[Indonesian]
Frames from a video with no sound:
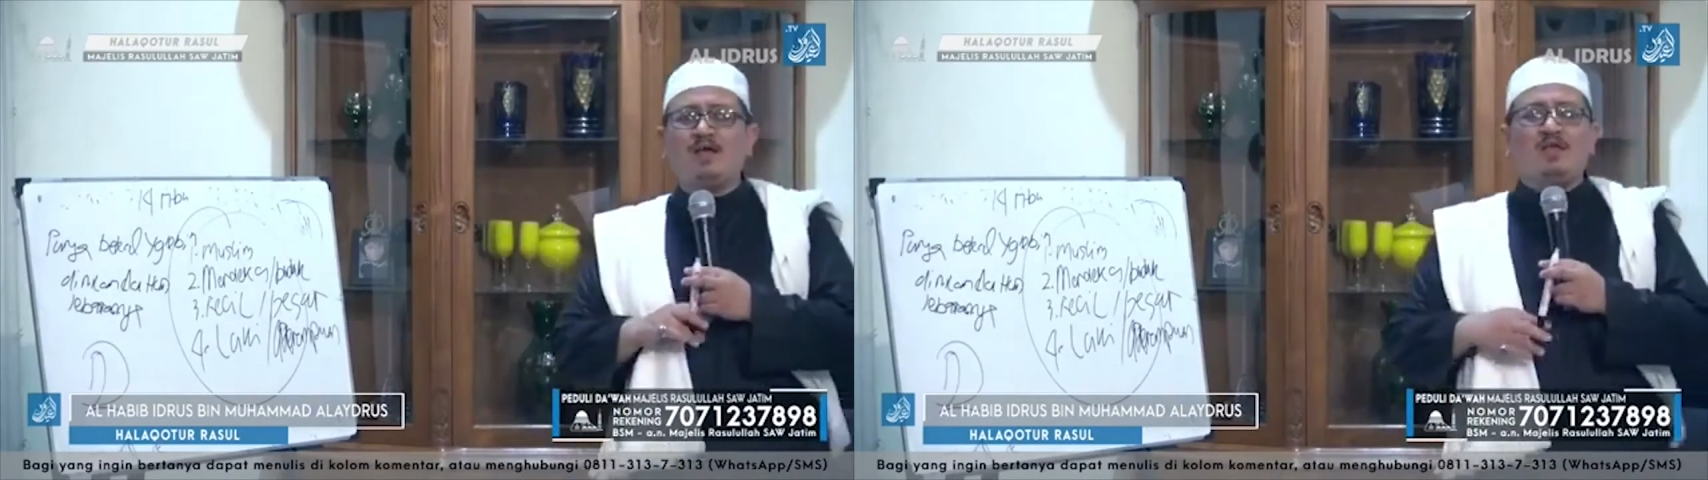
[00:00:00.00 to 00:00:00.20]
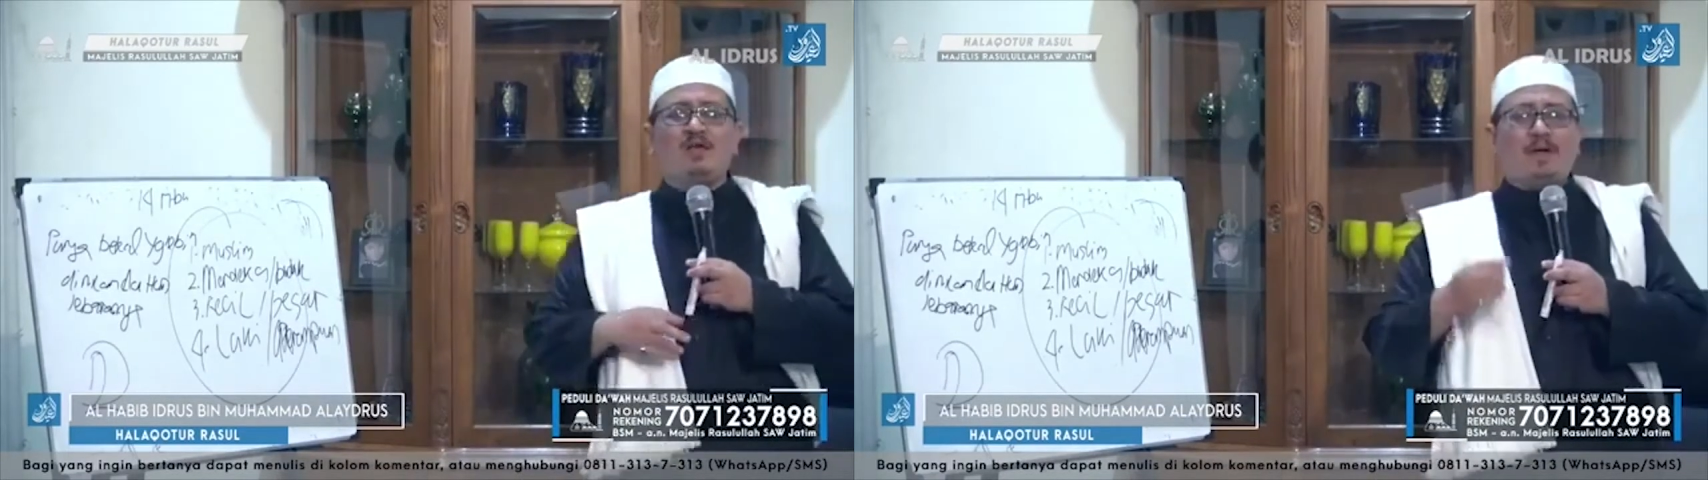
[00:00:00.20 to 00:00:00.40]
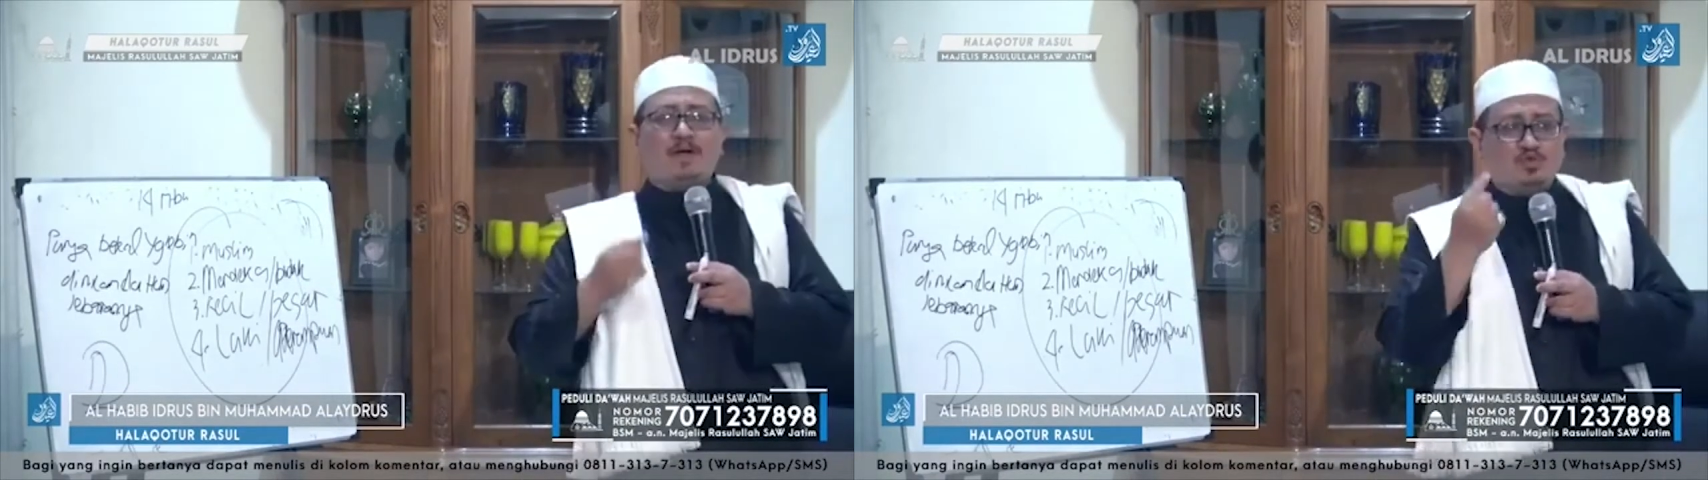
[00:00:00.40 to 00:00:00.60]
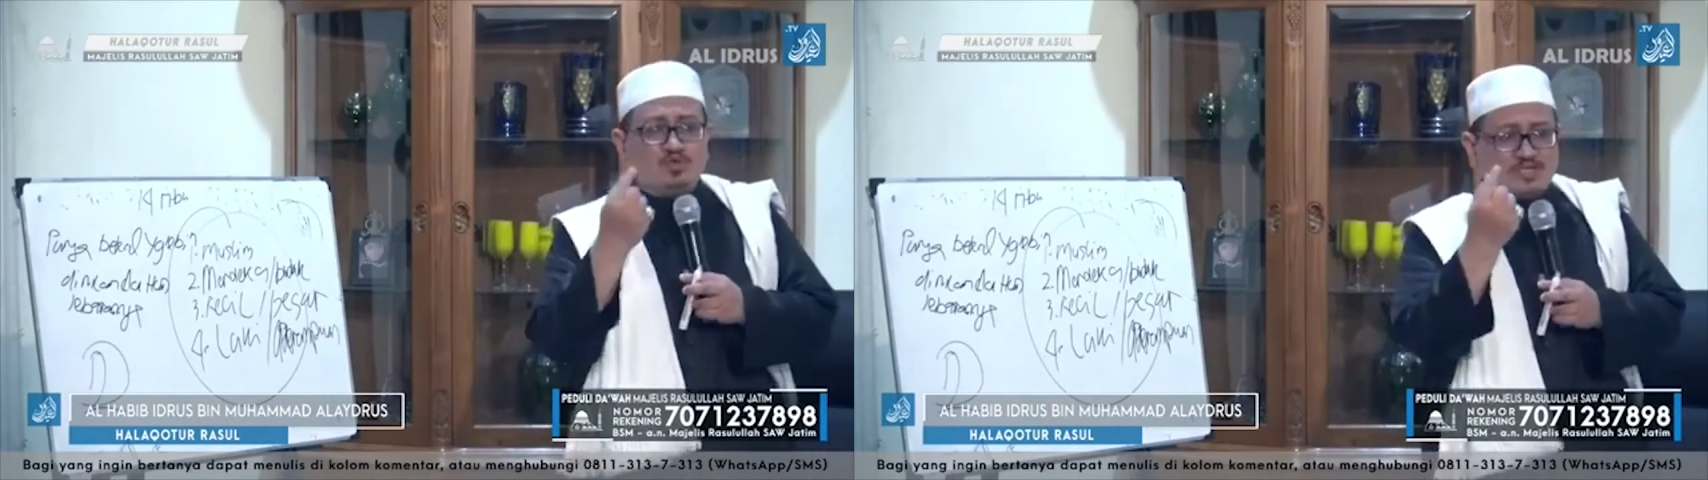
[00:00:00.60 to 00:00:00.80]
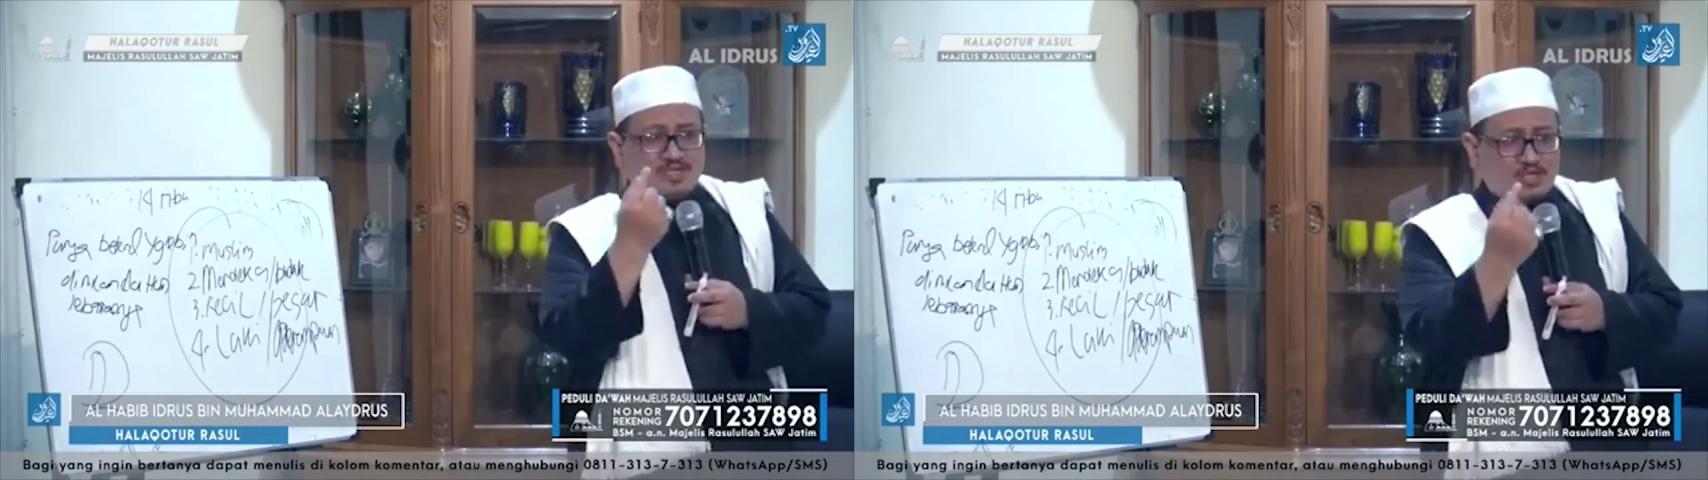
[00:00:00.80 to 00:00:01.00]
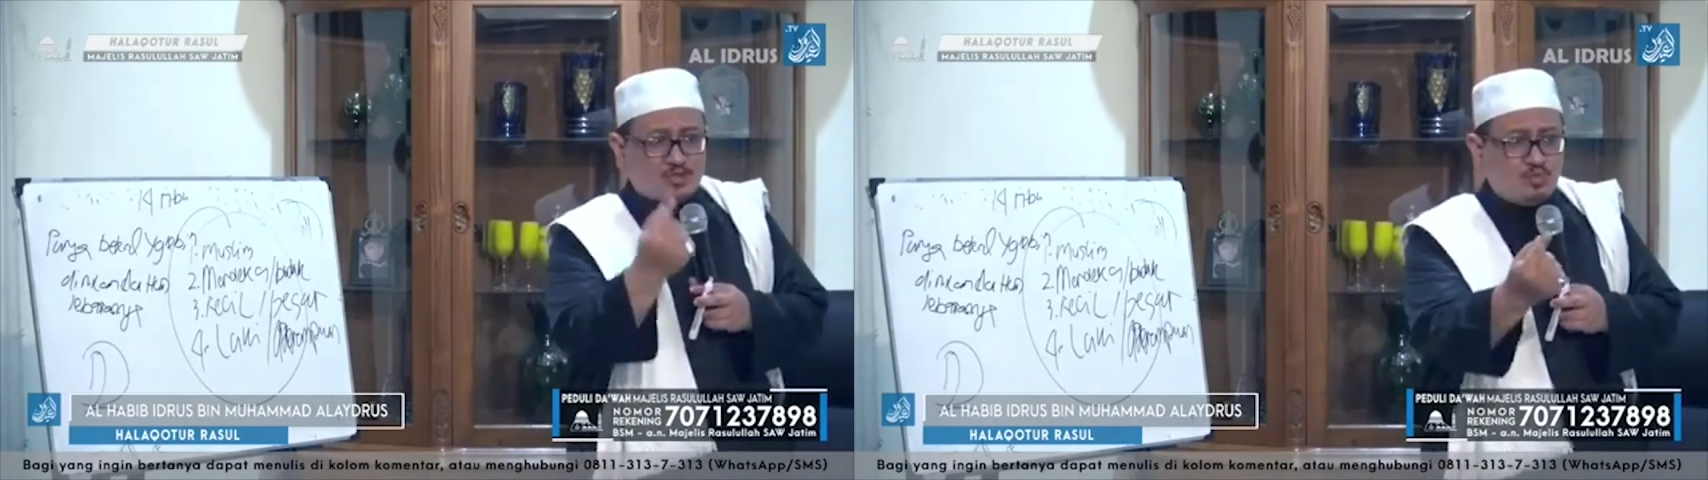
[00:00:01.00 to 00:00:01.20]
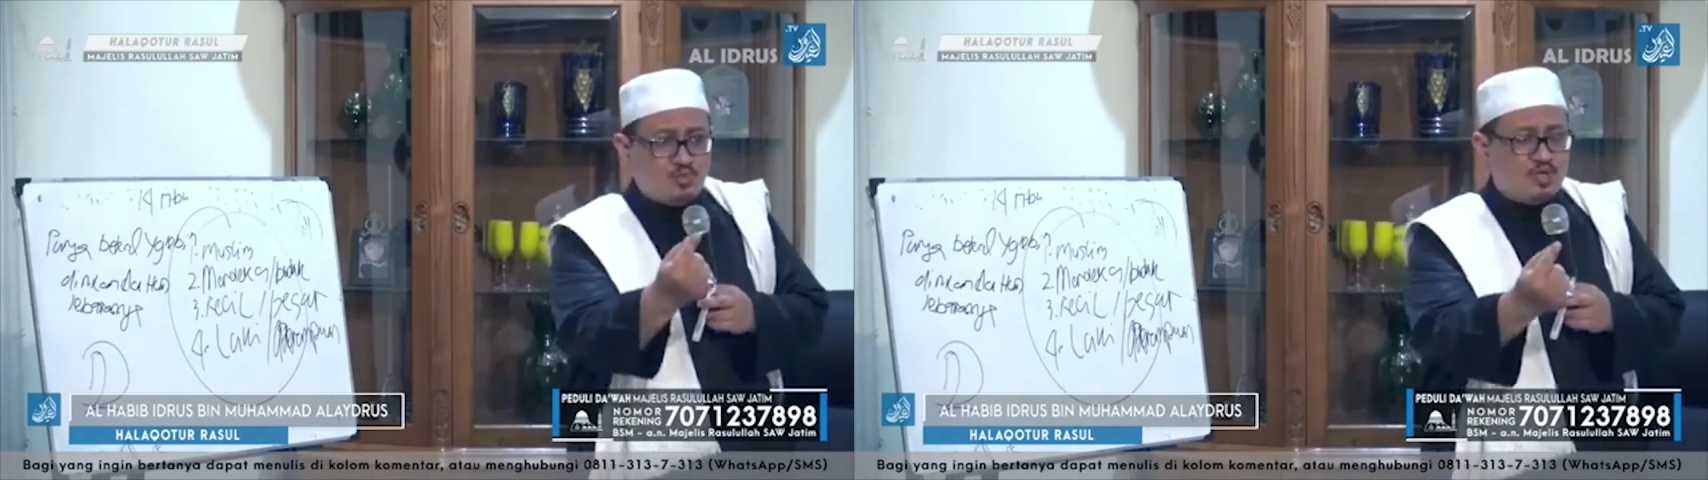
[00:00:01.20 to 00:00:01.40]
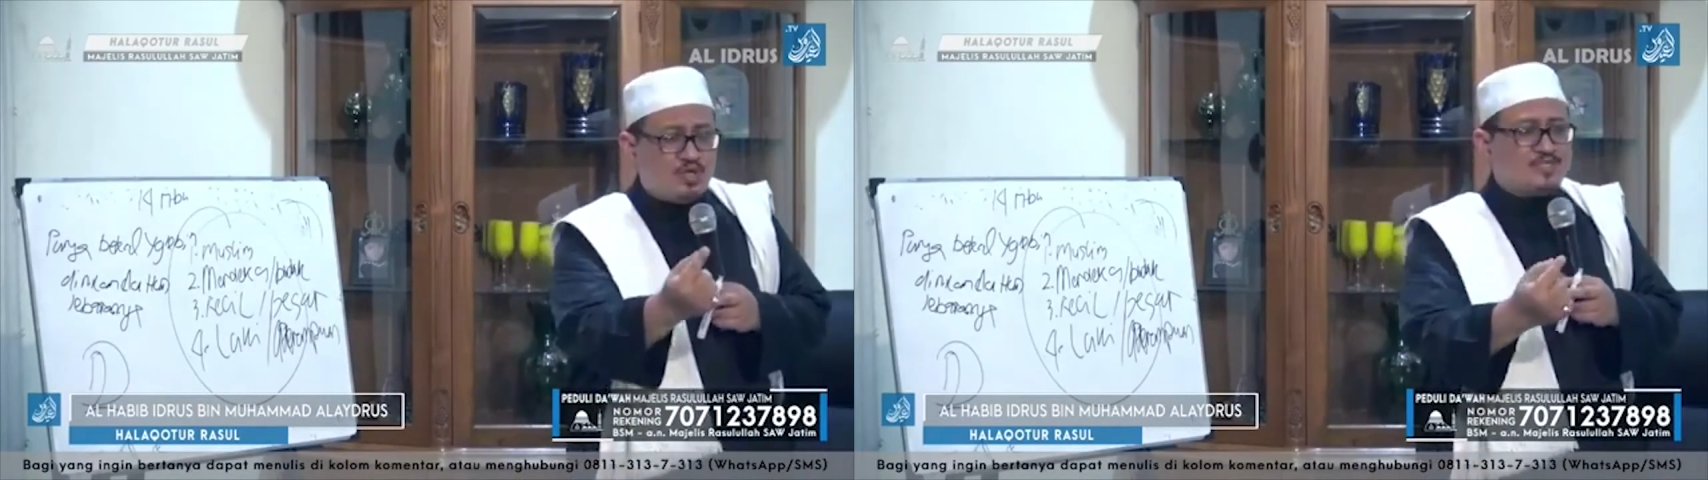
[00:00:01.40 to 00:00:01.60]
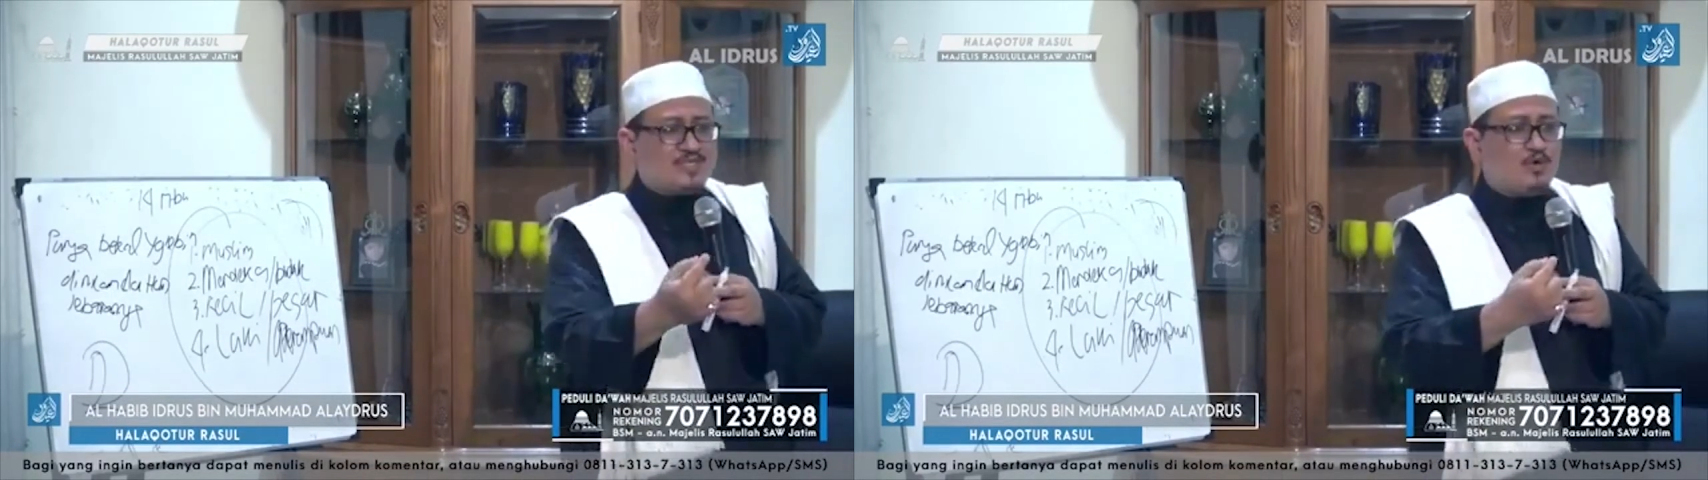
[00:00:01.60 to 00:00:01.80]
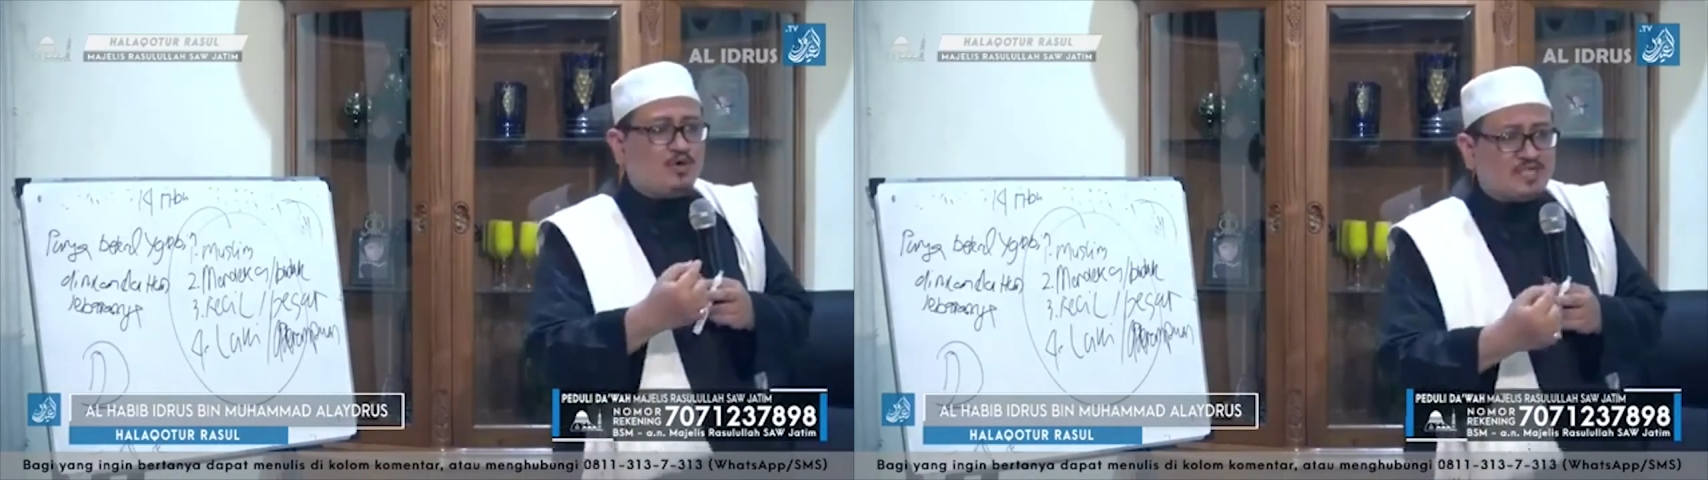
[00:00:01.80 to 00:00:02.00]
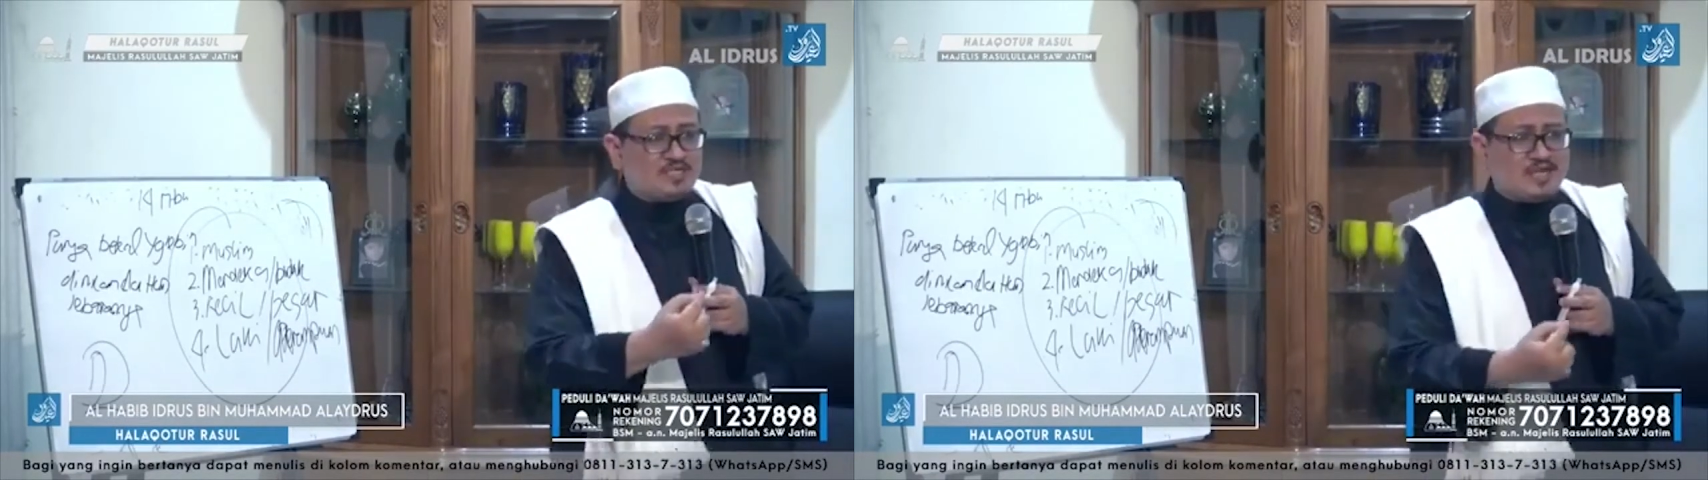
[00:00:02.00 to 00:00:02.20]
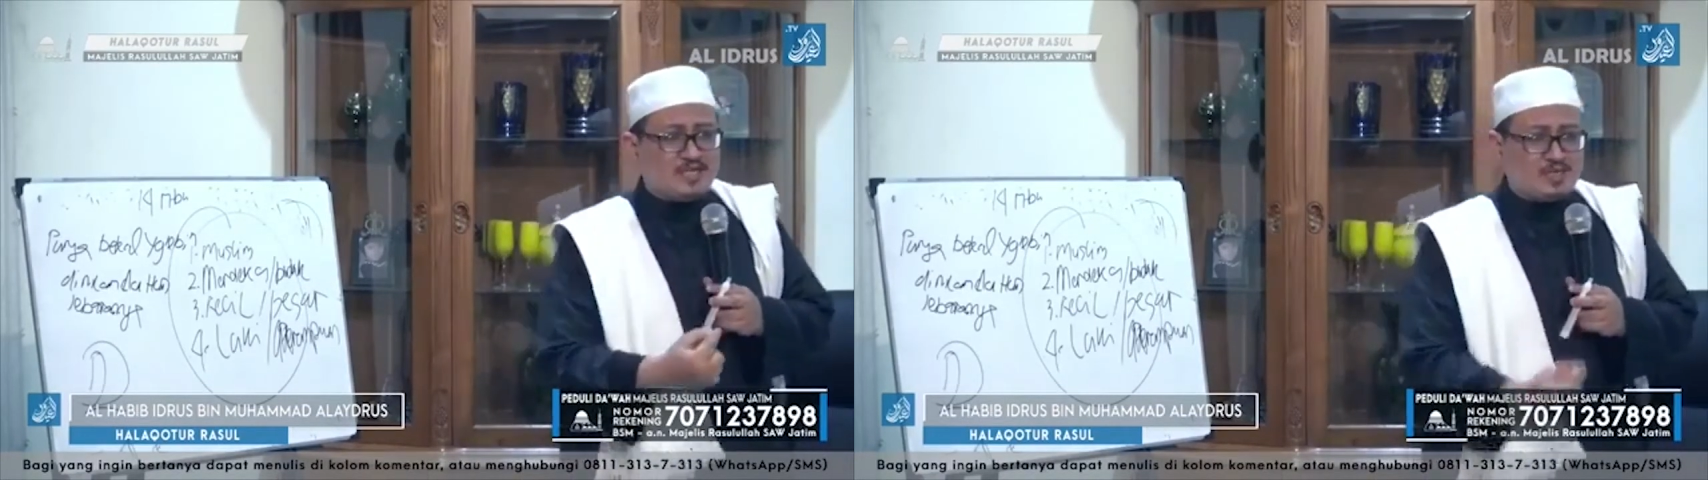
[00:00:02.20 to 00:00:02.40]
bajunya satu, sarungnya satu,